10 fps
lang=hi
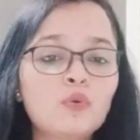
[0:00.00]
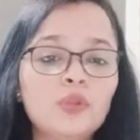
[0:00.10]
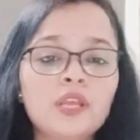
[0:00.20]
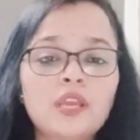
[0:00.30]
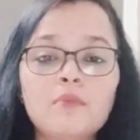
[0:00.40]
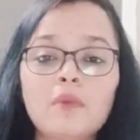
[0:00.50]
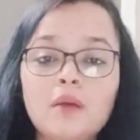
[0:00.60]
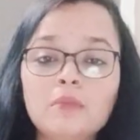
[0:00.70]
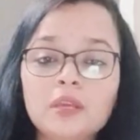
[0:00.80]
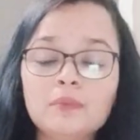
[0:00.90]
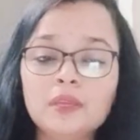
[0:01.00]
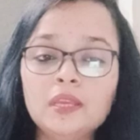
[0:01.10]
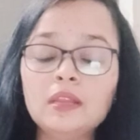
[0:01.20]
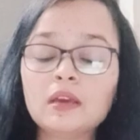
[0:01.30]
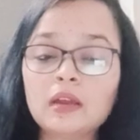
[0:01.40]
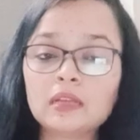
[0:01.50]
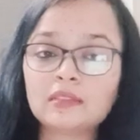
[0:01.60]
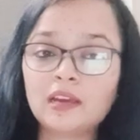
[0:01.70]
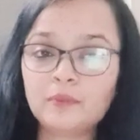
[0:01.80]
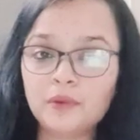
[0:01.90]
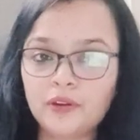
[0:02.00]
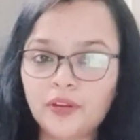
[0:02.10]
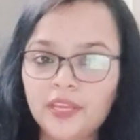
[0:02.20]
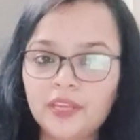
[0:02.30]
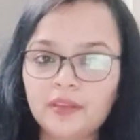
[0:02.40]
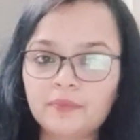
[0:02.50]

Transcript: होने के मामले भी लगातार बढ़ रहे हैं